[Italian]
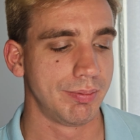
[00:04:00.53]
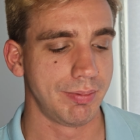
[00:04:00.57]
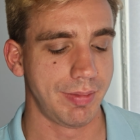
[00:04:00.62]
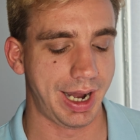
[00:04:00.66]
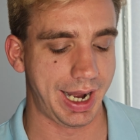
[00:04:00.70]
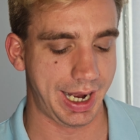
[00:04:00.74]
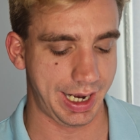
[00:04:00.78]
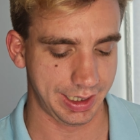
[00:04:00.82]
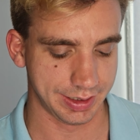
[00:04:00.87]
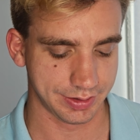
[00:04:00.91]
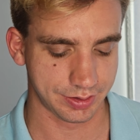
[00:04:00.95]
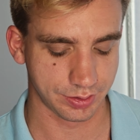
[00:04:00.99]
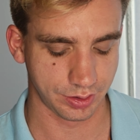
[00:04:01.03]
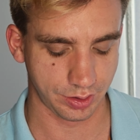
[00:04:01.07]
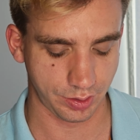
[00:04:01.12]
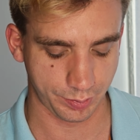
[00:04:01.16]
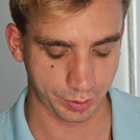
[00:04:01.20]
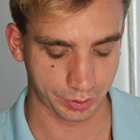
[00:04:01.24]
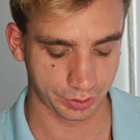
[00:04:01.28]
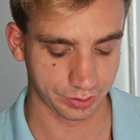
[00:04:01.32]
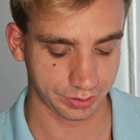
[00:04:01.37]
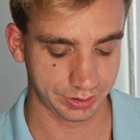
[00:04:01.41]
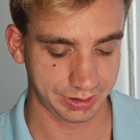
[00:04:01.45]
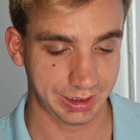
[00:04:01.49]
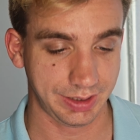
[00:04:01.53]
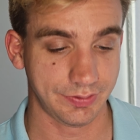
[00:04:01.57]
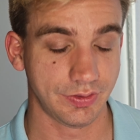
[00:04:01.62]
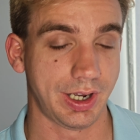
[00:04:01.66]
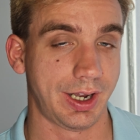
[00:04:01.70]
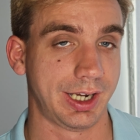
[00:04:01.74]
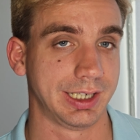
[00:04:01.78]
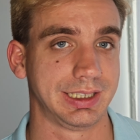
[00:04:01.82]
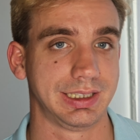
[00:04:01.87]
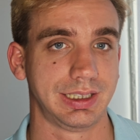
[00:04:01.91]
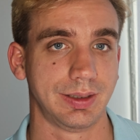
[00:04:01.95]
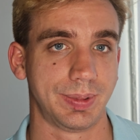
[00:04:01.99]
ma sono prodotti
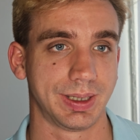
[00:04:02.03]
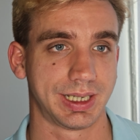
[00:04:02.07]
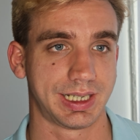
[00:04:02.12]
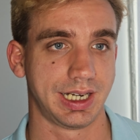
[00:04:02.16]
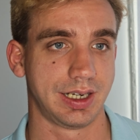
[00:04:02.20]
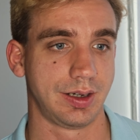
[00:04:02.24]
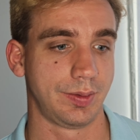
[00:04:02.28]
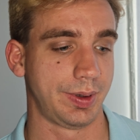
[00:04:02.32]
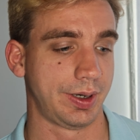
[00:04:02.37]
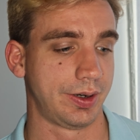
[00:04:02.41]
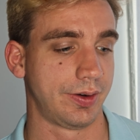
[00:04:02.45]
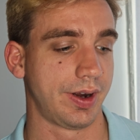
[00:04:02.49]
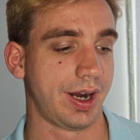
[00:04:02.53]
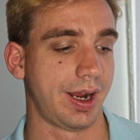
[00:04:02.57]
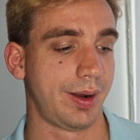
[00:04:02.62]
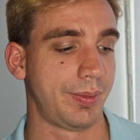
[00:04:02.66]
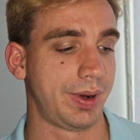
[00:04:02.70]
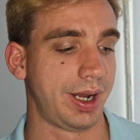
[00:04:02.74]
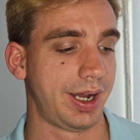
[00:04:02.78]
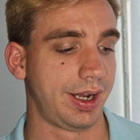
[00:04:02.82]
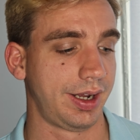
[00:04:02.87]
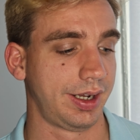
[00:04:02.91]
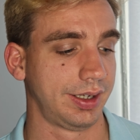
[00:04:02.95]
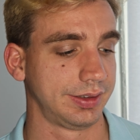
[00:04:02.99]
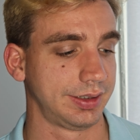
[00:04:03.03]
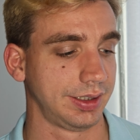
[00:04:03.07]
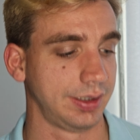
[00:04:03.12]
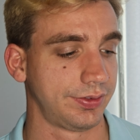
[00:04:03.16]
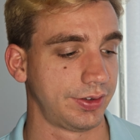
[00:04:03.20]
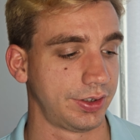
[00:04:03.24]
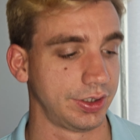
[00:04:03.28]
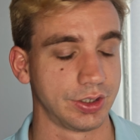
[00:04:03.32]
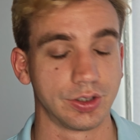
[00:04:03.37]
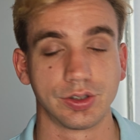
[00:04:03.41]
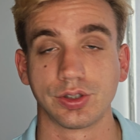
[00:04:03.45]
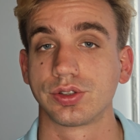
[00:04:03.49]
validi perché nel panorama
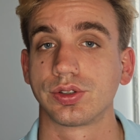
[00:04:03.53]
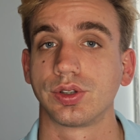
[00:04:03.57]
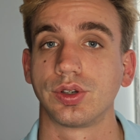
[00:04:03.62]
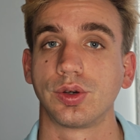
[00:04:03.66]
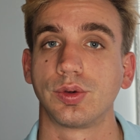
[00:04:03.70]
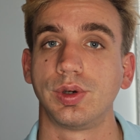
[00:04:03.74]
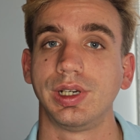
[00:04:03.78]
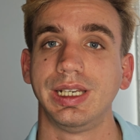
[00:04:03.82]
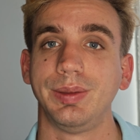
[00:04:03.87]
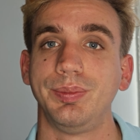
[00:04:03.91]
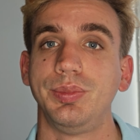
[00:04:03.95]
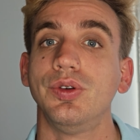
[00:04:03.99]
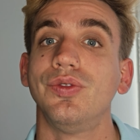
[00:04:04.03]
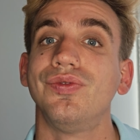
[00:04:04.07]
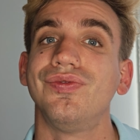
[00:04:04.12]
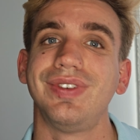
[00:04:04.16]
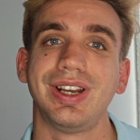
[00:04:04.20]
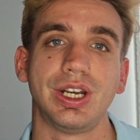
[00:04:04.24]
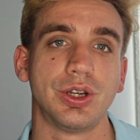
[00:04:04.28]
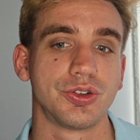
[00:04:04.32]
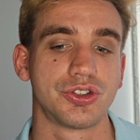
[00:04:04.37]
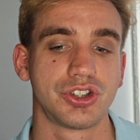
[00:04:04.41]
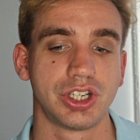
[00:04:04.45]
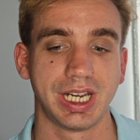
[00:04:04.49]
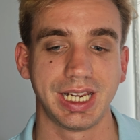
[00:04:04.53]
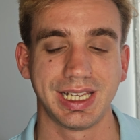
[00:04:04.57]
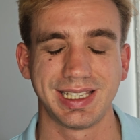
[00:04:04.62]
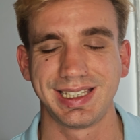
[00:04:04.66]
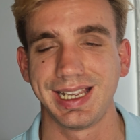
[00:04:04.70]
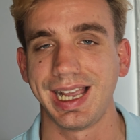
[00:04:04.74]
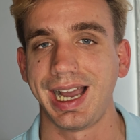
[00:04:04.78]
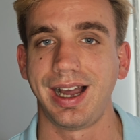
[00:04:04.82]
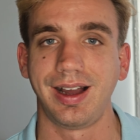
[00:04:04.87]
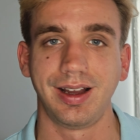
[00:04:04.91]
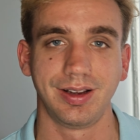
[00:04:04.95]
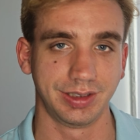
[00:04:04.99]
telefonico sono quelli più veloci
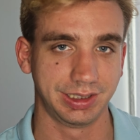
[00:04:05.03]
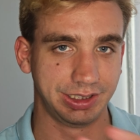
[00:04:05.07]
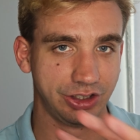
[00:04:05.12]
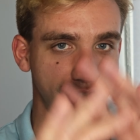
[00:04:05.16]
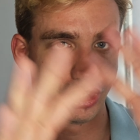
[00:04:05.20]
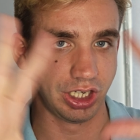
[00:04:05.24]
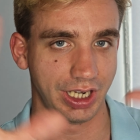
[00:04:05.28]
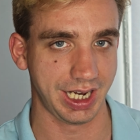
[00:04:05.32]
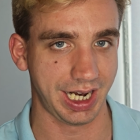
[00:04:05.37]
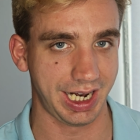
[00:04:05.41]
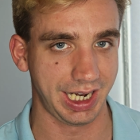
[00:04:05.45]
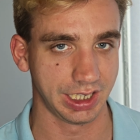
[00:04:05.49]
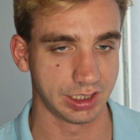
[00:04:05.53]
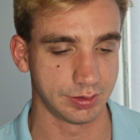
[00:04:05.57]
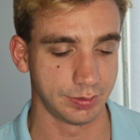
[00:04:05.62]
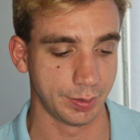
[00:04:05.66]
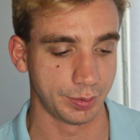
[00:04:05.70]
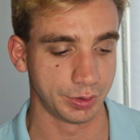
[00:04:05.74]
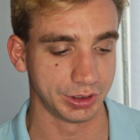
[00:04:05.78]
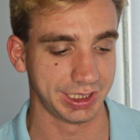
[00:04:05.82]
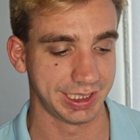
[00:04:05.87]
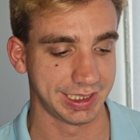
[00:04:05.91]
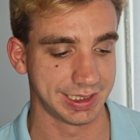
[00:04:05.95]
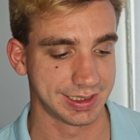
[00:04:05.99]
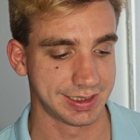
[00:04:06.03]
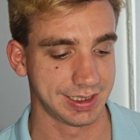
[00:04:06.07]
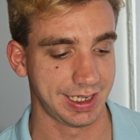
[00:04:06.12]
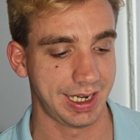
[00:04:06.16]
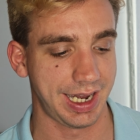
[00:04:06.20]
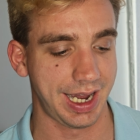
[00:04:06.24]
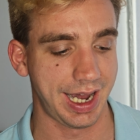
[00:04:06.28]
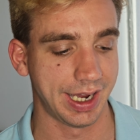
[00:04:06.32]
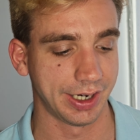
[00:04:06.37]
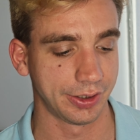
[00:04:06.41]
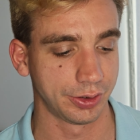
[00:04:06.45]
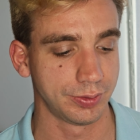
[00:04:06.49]
sia in generale come
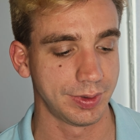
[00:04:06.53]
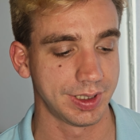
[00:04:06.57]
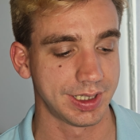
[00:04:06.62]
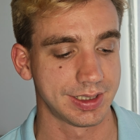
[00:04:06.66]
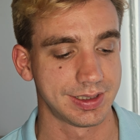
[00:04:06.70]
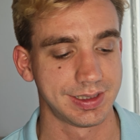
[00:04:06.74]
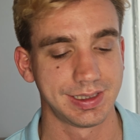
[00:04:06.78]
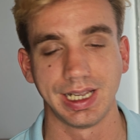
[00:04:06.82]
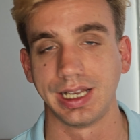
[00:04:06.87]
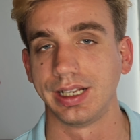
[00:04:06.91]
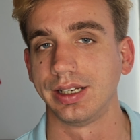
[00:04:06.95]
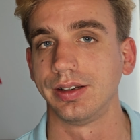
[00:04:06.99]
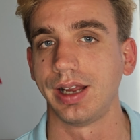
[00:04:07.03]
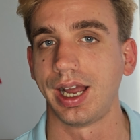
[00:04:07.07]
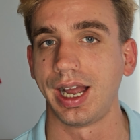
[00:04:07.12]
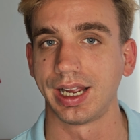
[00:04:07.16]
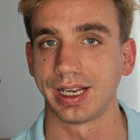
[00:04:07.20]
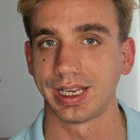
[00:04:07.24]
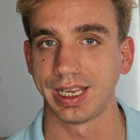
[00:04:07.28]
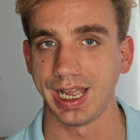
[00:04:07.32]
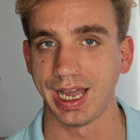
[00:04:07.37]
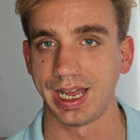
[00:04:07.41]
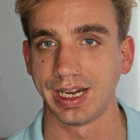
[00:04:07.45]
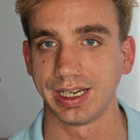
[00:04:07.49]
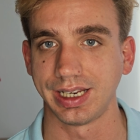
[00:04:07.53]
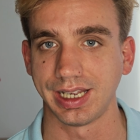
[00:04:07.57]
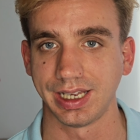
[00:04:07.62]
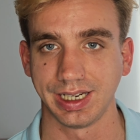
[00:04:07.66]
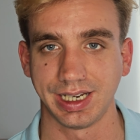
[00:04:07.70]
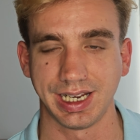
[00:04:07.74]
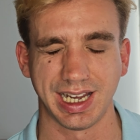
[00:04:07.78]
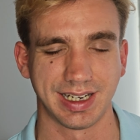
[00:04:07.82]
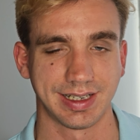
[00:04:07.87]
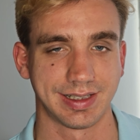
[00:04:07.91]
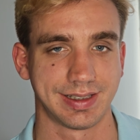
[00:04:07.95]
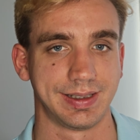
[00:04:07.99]
potenza hardware sia anche a
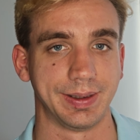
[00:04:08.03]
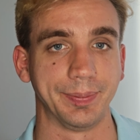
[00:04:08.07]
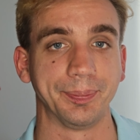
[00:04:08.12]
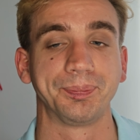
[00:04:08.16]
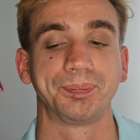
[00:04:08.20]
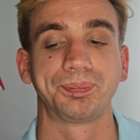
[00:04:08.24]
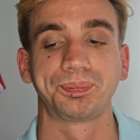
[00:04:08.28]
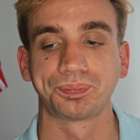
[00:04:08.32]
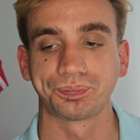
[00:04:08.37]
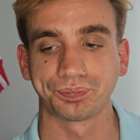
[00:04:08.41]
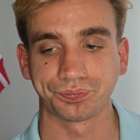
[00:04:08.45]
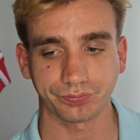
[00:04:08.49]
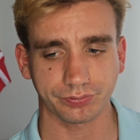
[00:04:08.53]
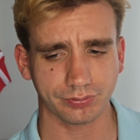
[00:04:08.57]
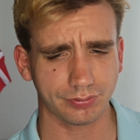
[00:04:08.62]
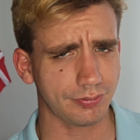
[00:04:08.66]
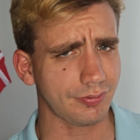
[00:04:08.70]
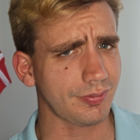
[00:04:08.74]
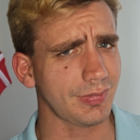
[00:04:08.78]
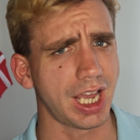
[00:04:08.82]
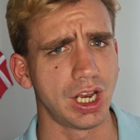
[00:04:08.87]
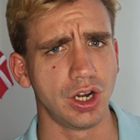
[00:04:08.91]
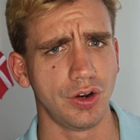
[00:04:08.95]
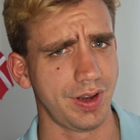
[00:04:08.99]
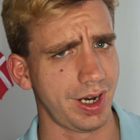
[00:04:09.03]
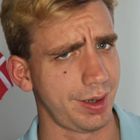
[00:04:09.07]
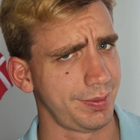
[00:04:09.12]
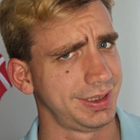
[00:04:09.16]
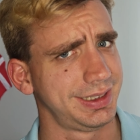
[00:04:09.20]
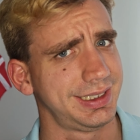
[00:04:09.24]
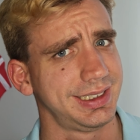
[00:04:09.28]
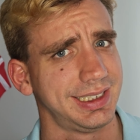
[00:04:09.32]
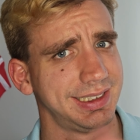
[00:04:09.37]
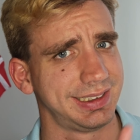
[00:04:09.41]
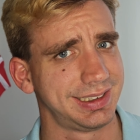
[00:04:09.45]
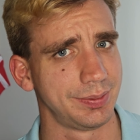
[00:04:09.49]
ricaricarsi hanno
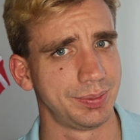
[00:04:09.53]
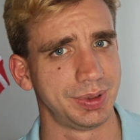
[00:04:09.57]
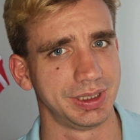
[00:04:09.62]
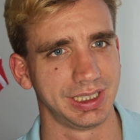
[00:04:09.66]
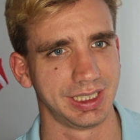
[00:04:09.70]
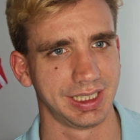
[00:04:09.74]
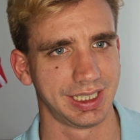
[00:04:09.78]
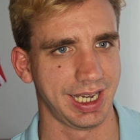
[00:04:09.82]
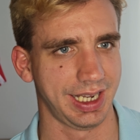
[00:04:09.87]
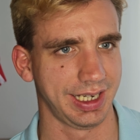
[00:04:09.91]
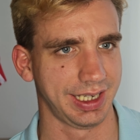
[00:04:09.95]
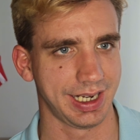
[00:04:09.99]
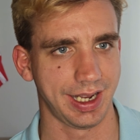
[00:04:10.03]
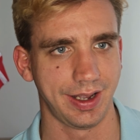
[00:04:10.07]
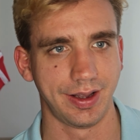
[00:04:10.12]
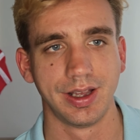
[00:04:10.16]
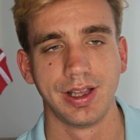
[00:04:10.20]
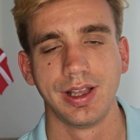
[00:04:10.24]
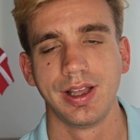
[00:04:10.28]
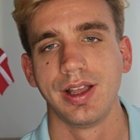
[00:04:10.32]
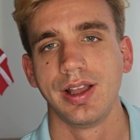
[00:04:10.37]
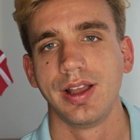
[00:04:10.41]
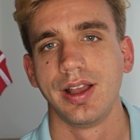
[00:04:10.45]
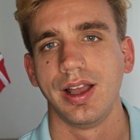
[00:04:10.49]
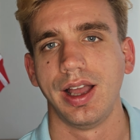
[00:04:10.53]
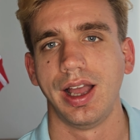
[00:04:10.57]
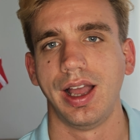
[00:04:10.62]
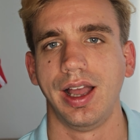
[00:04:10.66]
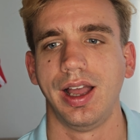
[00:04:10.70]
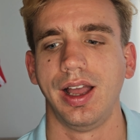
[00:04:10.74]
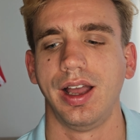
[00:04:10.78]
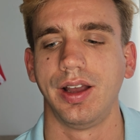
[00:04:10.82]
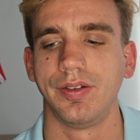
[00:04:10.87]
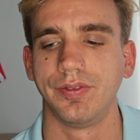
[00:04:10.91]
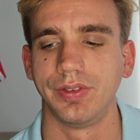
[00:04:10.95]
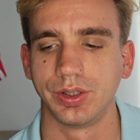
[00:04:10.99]
veramente dei tempi di ricarica
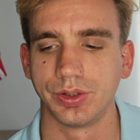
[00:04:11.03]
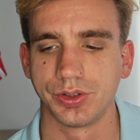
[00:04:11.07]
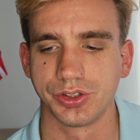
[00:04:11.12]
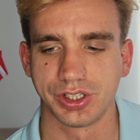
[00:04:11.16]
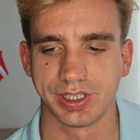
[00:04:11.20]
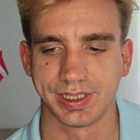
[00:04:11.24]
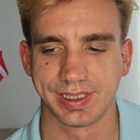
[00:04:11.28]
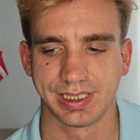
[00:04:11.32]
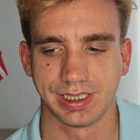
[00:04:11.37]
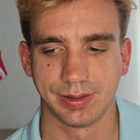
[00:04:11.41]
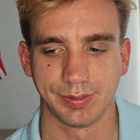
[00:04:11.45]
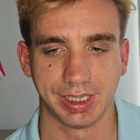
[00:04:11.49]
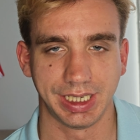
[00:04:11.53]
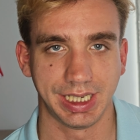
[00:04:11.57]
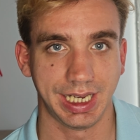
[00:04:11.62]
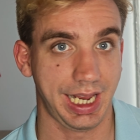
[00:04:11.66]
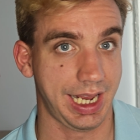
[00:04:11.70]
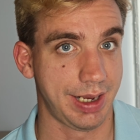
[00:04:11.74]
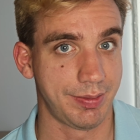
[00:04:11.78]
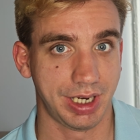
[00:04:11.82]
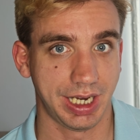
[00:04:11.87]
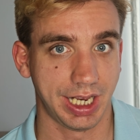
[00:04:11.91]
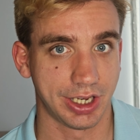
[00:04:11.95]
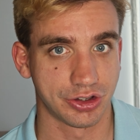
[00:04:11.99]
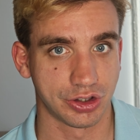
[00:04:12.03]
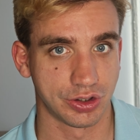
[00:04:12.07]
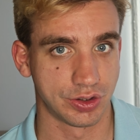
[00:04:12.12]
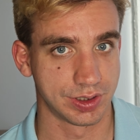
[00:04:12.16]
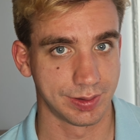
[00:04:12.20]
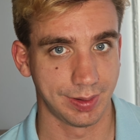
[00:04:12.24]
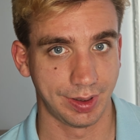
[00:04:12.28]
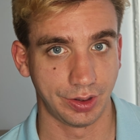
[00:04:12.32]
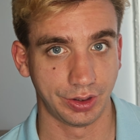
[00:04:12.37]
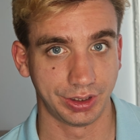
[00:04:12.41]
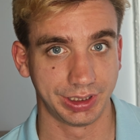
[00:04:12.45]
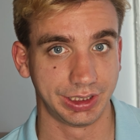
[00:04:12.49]
eh, velocissimi e mi lasciano
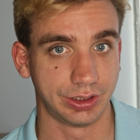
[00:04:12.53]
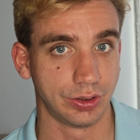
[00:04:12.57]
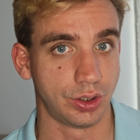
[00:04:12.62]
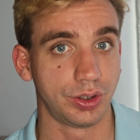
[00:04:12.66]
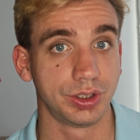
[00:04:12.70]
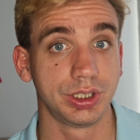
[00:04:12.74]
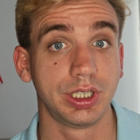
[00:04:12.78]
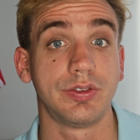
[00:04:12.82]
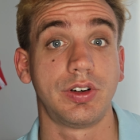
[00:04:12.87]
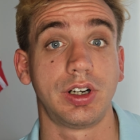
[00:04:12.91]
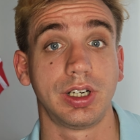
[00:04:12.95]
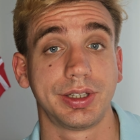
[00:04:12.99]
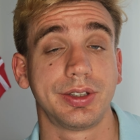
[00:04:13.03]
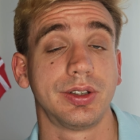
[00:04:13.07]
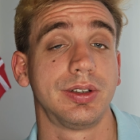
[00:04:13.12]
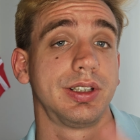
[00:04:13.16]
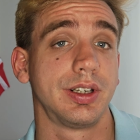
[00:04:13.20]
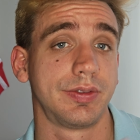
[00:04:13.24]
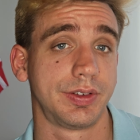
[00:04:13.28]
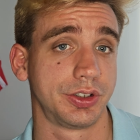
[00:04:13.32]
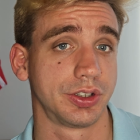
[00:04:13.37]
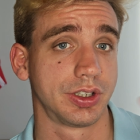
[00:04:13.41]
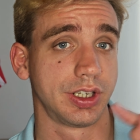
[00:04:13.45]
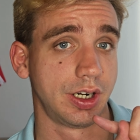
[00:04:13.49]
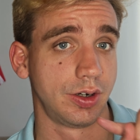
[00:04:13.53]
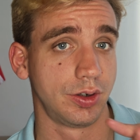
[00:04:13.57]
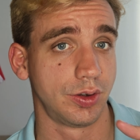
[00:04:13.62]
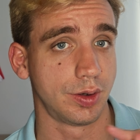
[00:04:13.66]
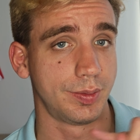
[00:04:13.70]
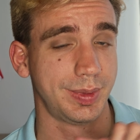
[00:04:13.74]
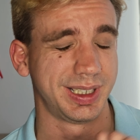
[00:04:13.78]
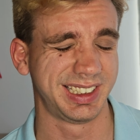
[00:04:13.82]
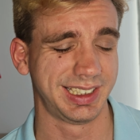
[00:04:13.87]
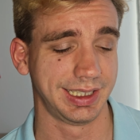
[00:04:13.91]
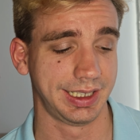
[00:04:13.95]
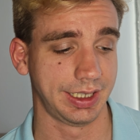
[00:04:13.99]
sbalordito. Ogni volta, oltre al fatto che la
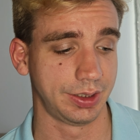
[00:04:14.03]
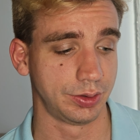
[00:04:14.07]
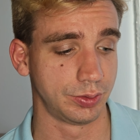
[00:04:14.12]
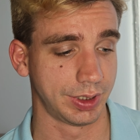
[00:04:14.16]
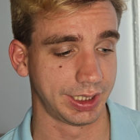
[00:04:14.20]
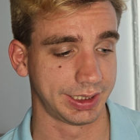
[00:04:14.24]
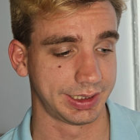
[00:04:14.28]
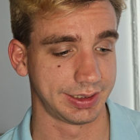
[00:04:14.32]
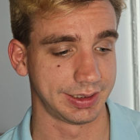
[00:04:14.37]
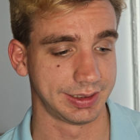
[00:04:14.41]
loro batteria dura